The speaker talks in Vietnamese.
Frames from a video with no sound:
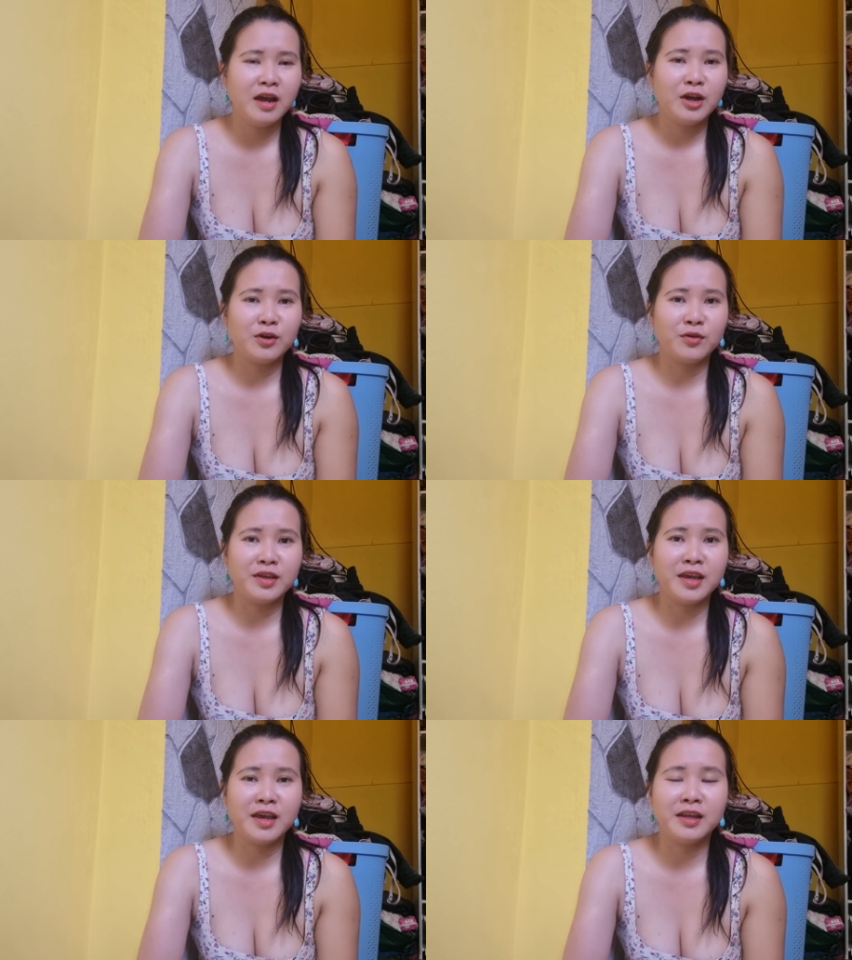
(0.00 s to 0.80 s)
rồi
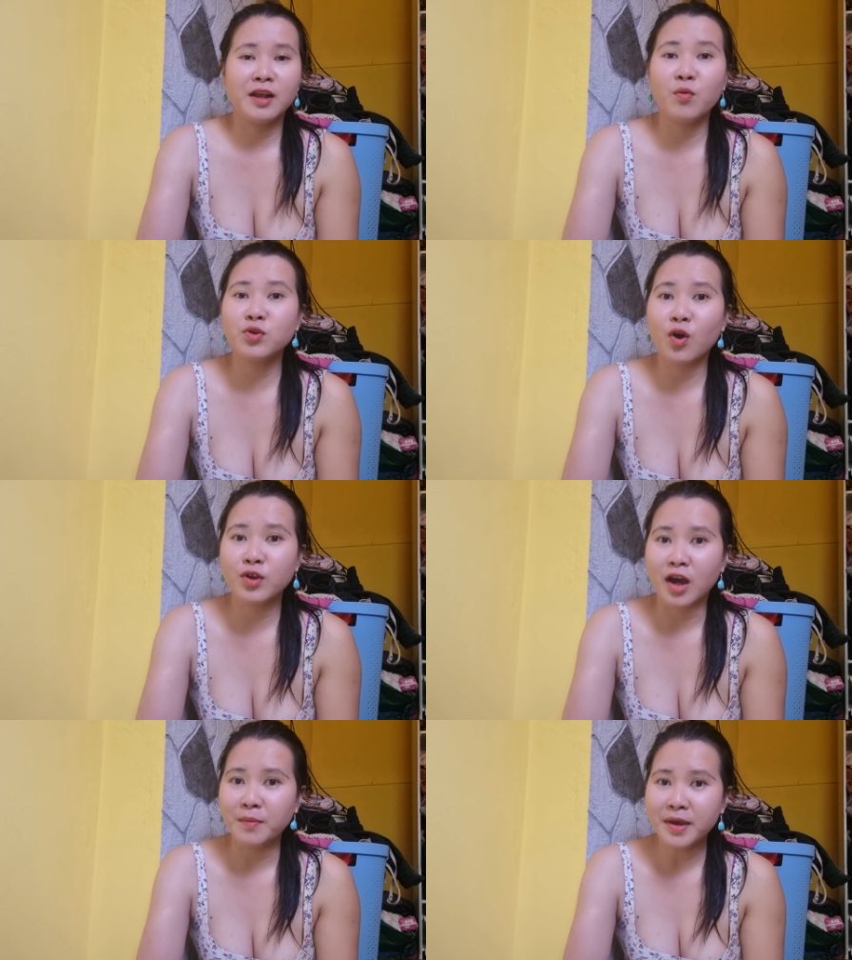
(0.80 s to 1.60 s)
về thấu cho
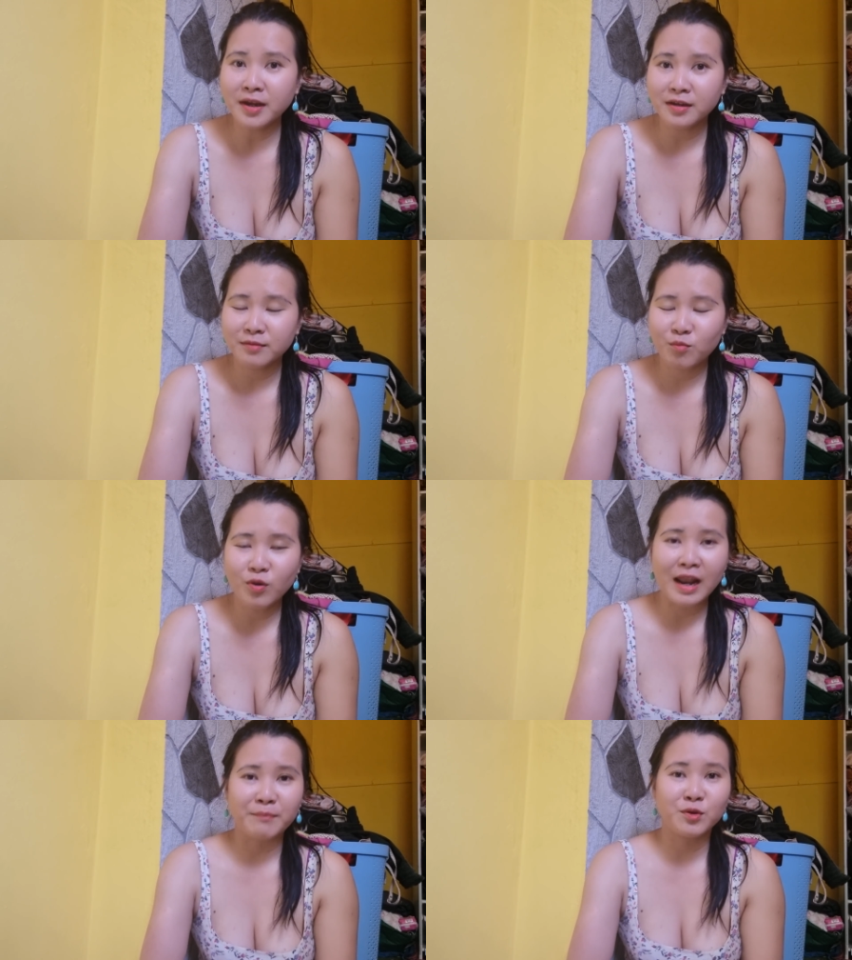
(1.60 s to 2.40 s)
vợ biết muốn
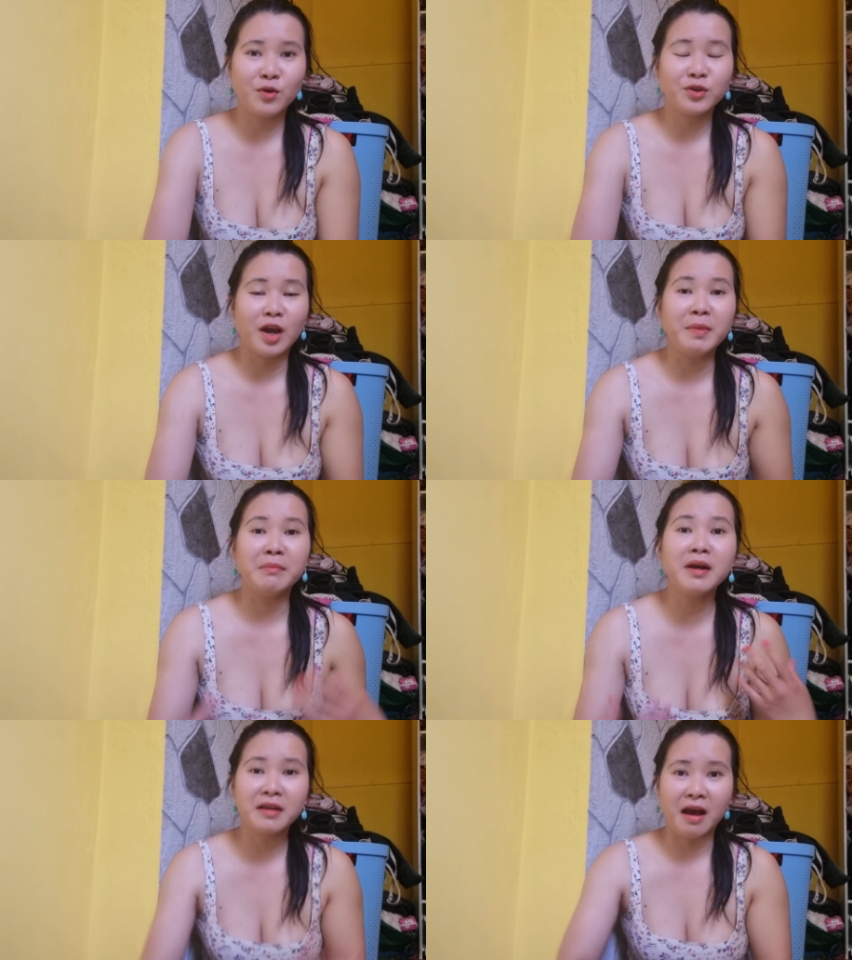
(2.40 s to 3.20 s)
làm cho vợ mình
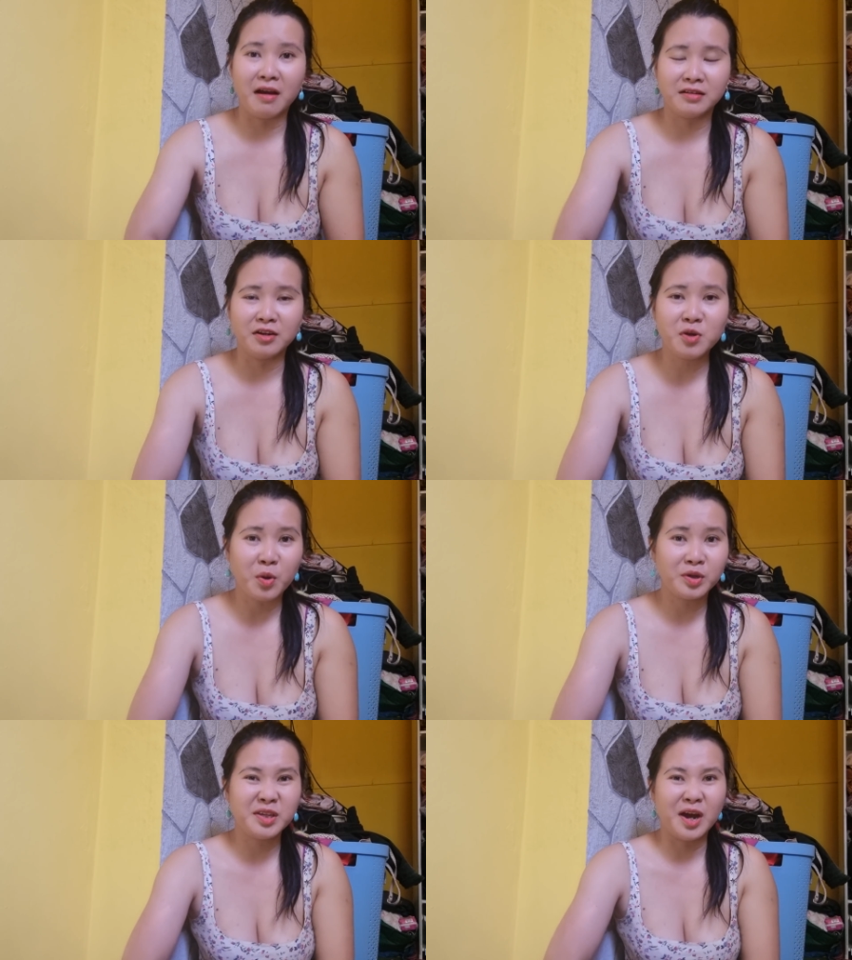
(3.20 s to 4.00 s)
bất ngờ thử
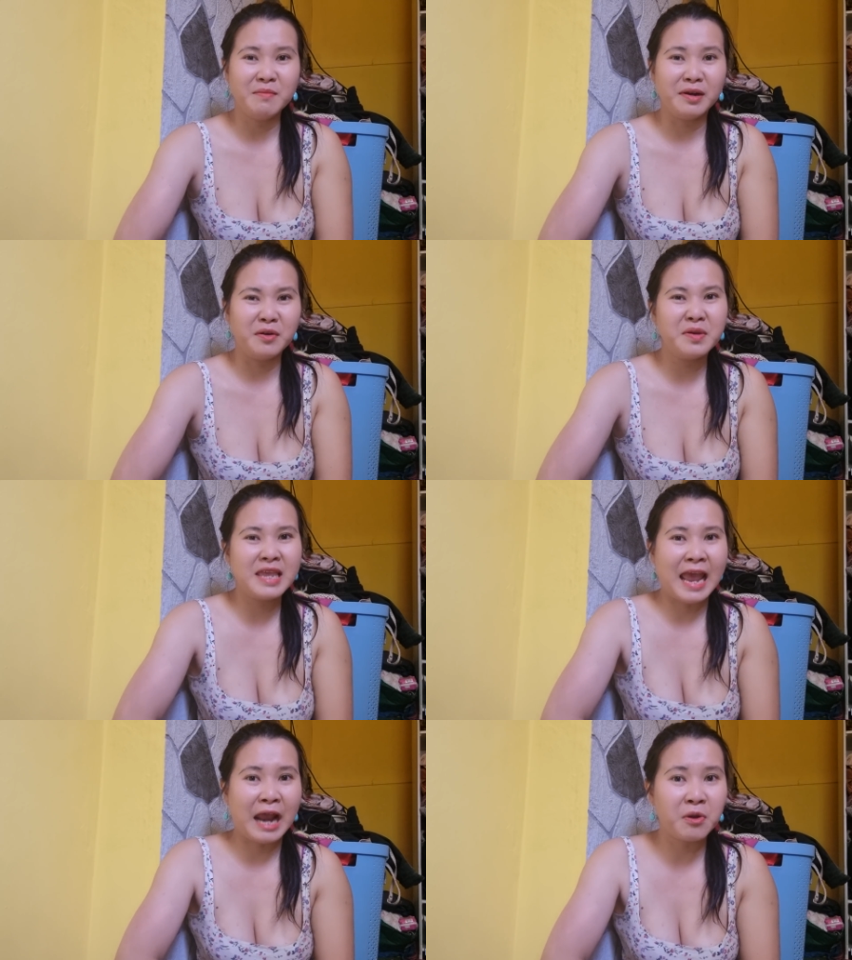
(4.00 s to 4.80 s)
coi vợ mình nói
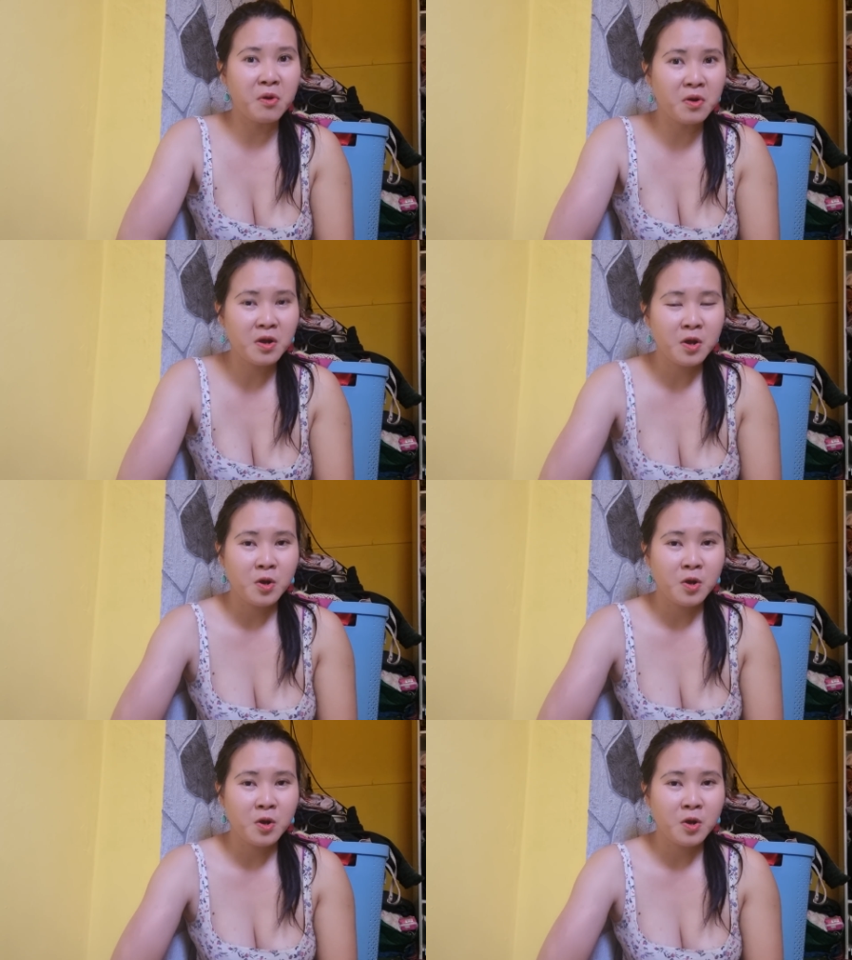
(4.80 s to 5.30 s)
nhà nó có